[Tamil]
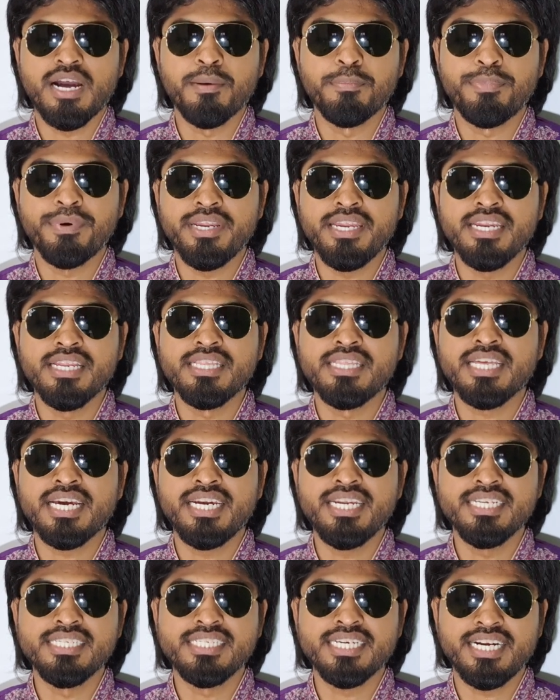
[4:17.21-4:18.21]
அப்படின்னு
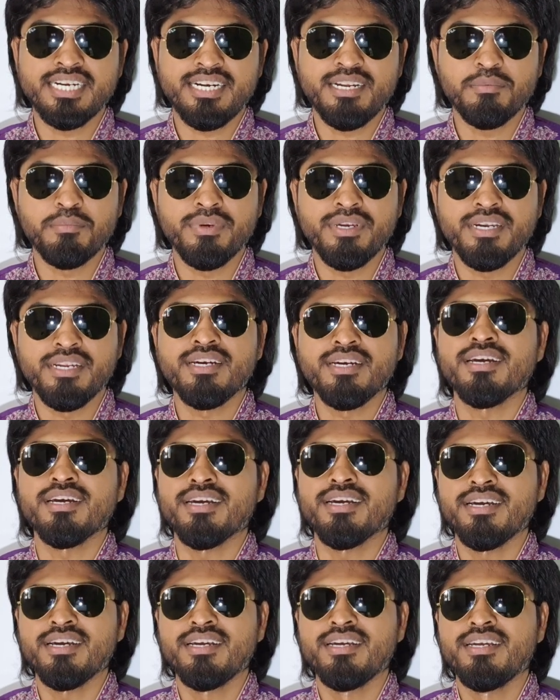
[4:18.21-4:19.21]
தனி சட்டமே
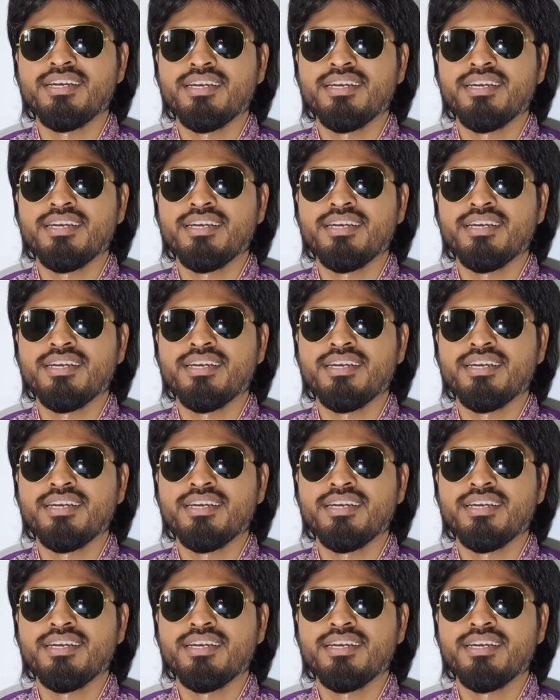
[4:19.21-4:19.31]
இருக்குது